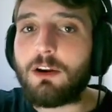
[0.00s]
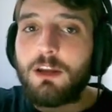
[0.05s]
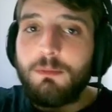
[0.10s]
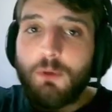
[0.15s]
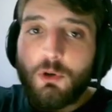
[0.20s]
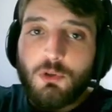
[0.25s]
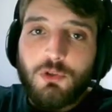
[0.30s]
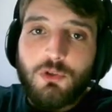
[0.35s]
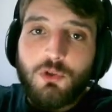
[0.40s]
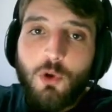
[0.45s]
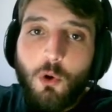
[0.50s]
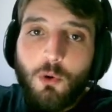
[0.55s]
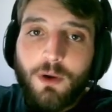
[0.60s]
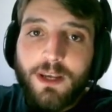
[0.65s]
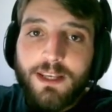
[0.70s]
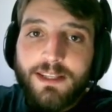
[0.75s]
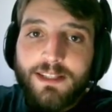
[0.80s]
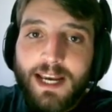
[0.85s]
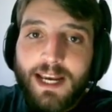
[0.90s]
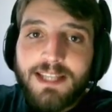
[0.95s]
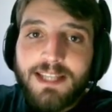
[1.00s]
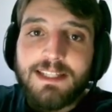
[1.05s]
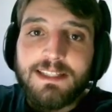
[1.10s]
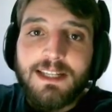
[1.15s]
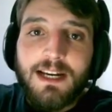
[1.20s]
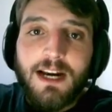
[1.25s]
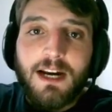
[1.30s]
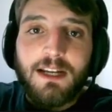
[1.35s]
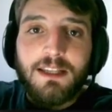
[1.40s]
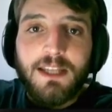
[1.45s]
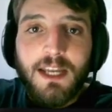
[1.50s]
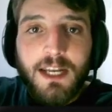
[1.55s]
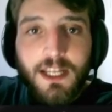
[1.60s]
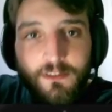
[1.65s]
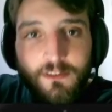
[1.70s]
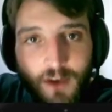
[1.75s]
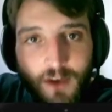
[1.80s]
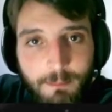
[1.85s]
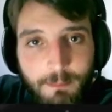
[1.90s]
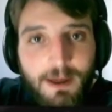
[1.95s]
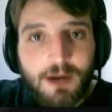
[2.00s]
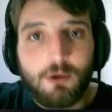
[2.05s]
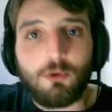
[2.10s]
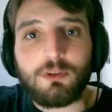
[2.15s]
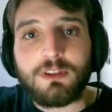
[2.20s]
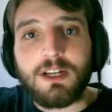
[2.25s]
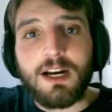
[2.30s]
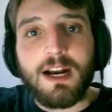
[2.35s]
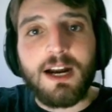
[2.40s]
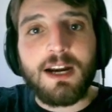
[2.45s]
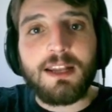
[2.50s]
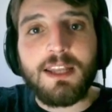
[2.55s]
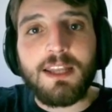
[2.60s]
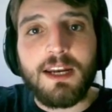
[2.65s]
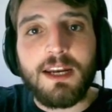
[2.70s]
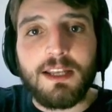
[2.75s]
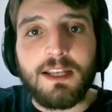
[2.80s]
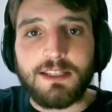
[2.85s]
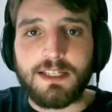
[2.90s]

que meus tokens saia dessa carteira e vá para outra carteira,